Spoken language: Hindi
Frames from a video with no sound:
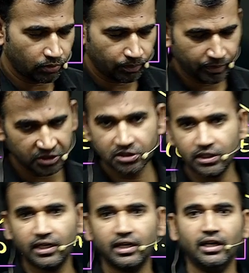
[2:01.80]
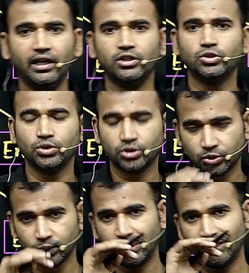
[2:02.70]
बच्चे हैं जो
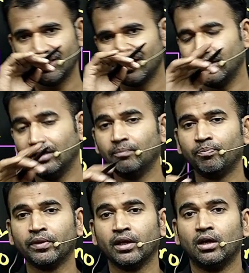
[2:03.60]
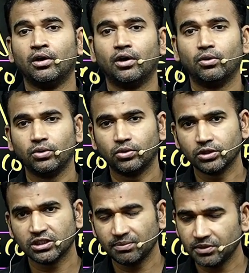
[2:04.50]
स्टूडेंट्स हैं उनको
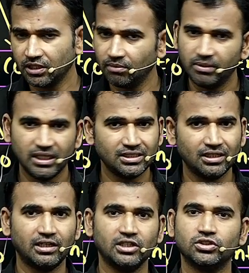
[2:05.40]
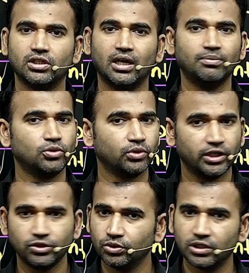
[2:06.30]
सबसे मेजर टेंशन अब तो
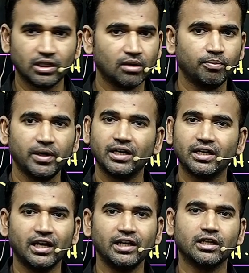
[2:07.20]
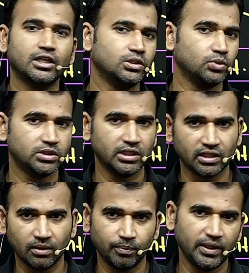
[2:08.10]
ग्रेजुएशन कंप्लीट यानी ग्रेजुएशन
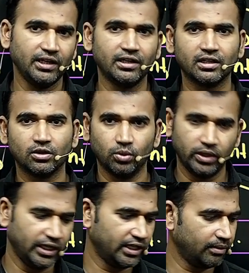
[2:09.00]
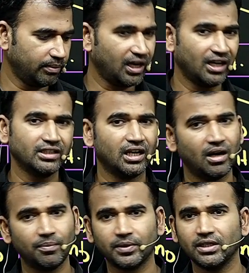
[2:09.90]
कंप्लीट होने के बाद
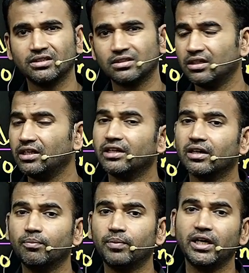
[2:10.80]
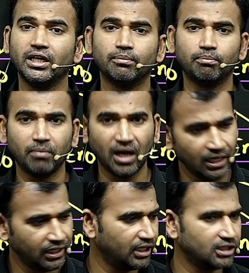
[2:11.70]
आपकी स्टडी कंप्लीट मान
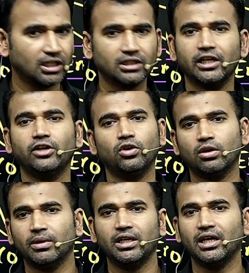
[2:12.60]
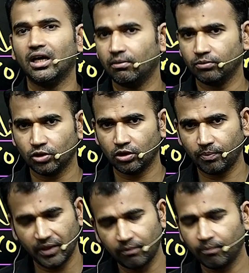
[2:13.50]
लिया जाता है नॉर्मली आमतौर पे